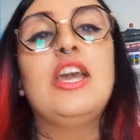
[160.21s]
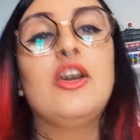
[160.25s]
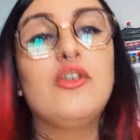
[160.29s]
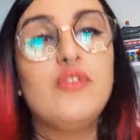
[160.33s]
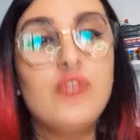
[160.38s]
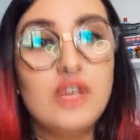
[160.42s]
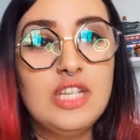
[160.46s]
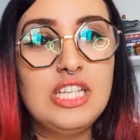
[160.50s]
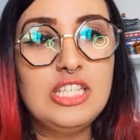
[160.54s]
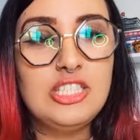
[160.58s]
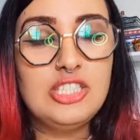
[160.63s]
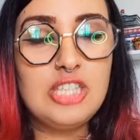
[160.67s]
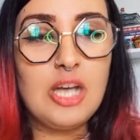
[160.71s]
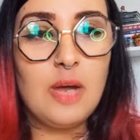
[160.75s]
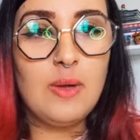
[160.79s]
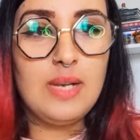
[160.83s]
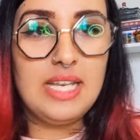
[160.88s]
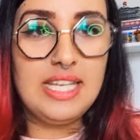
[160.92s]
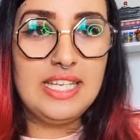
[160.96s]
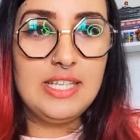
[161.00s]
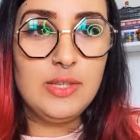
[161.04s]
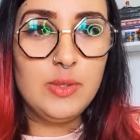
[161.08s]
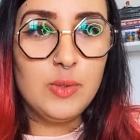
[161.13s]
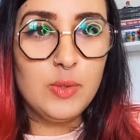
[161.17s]
Eu vou deixar o
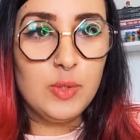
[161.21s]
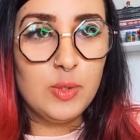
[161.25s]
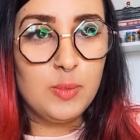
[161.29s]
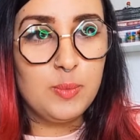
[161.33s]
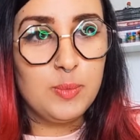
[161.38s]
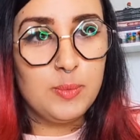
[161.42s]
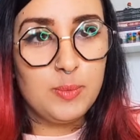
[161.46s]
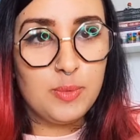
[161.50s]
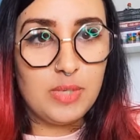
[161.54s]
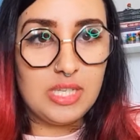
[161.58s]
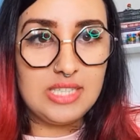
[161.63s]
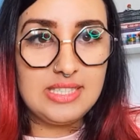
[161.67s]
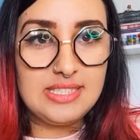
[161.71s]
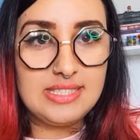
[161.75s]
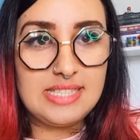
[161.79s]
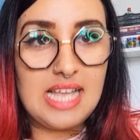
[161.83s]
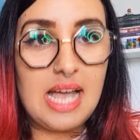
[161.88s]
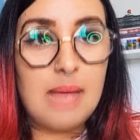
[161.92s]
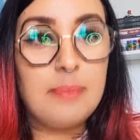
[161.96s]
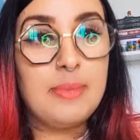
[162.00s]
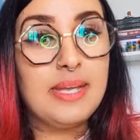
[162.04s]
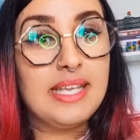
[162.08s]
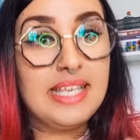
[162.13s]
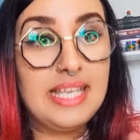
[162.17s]
link do grupo pro
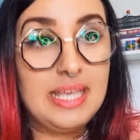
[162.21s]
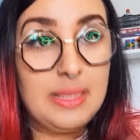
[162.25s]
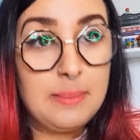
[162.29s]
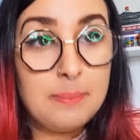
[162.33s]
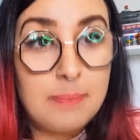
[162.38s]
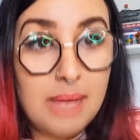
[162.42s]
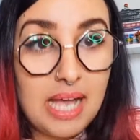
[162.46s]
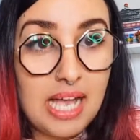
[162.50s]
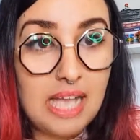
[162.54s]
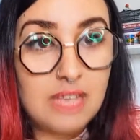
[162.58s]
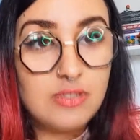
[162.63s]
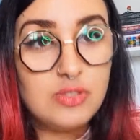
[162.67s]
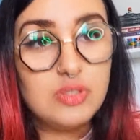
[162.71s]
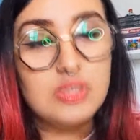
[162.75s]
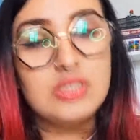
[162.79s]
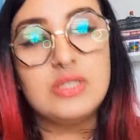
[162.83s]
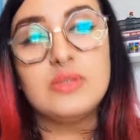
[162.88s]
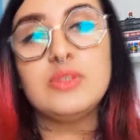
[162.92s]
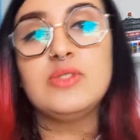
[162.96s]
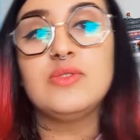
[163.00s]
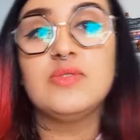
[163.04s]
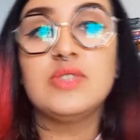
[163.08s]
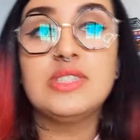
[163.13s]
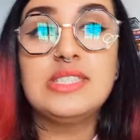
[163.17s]
WhatsApp aqui embaixo,
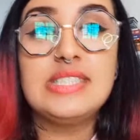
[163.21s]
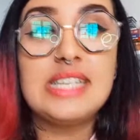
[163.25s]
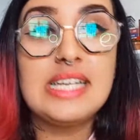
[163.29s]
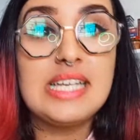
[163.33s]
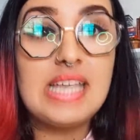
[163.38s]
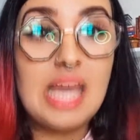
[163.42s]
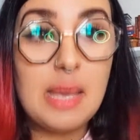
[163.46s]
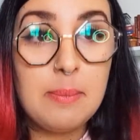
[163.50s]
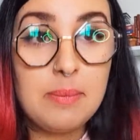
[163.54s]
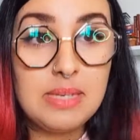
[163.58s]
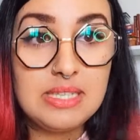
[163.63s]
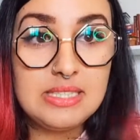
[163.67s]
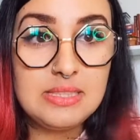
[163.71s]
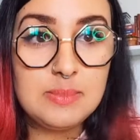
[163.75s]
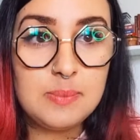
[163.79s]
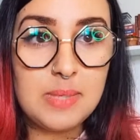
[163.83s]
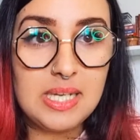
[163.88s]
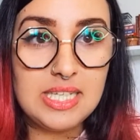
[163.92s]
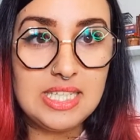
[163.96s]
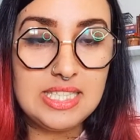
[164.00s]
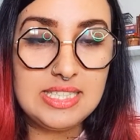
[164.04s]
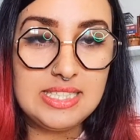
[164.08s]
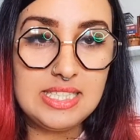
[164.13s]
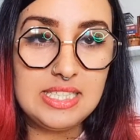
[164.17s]
então se você quer
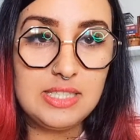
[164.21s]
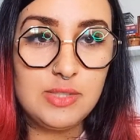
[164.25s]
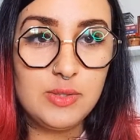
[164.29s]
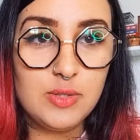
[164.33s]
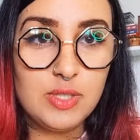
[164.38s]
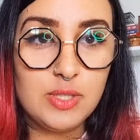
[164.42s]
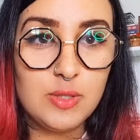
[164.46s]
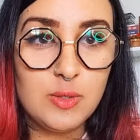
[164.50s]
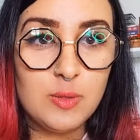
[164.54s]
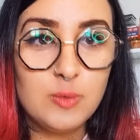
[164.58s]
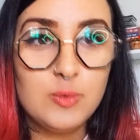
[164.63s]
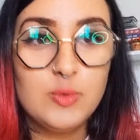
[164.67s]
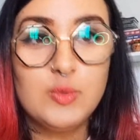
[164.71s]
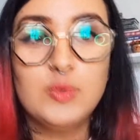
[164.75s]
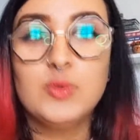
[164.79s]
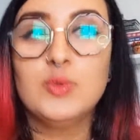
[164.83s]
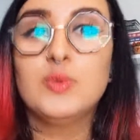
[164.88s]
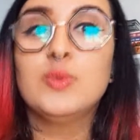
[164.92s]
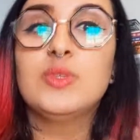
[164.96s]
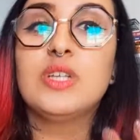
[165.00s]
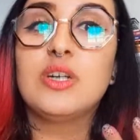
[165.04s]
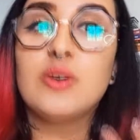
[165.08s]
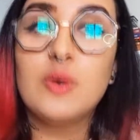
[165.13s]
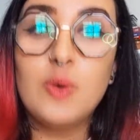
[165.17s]
participar dessa leitura
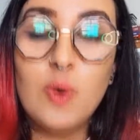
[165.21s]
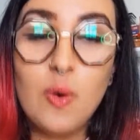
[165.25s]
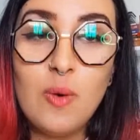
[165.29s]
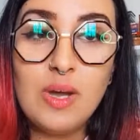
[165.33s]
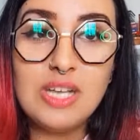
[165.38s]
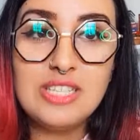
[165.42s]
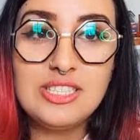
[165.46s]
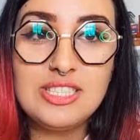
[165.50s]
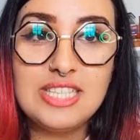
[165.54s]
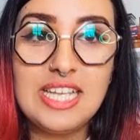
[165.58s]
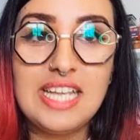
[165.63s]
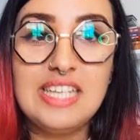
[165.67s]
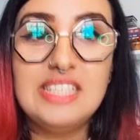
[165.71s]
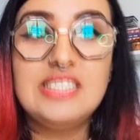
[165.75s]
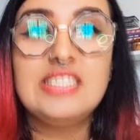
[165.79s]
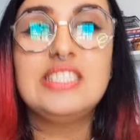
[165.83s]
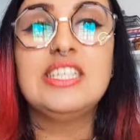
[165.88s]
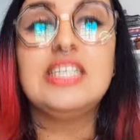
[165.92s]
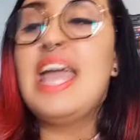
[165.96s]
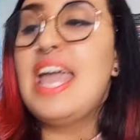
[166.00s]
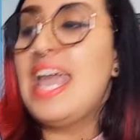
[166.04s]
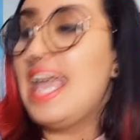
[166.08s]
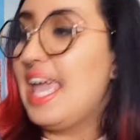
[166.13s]
conjunta com a gente,